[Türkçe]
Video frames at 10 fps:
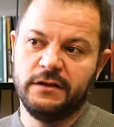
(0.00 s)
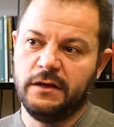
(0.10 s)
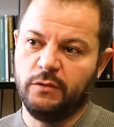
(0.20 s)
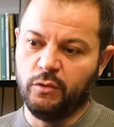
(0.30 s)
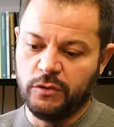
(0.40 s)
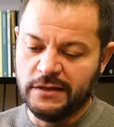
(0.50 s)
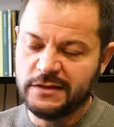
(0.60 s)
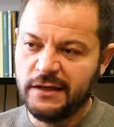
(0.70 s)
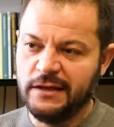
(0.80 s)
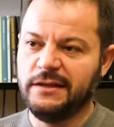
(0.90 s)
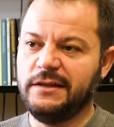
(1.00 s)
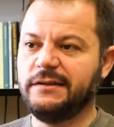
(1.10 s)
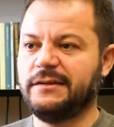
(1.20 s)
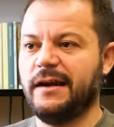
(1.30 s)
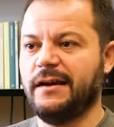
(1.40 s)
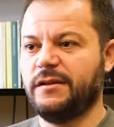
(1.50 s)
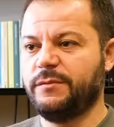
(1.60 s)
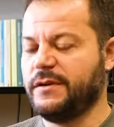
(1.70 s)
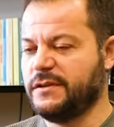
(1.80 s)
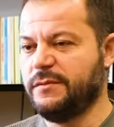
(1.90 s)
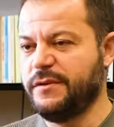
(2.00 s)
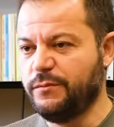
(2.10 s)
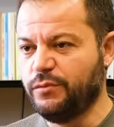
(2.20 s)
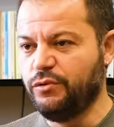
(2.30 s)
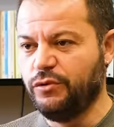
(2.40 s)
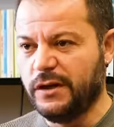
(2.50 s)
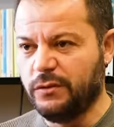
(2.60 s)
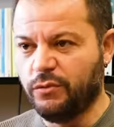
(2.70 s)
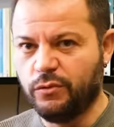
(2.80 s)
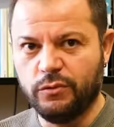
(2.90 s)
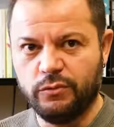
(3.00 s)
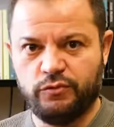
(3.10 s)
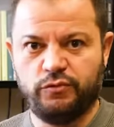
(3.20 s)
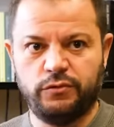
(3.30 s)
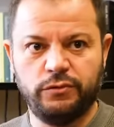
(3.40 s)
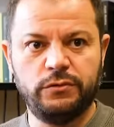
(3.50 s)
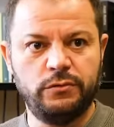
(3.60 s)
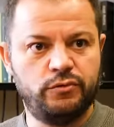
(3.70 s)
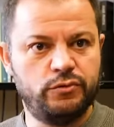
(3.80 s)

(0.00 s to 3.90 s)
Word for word: yani o kaza ile ilgili ilk değerlendirme aslında benim buydu. Yani o çünkü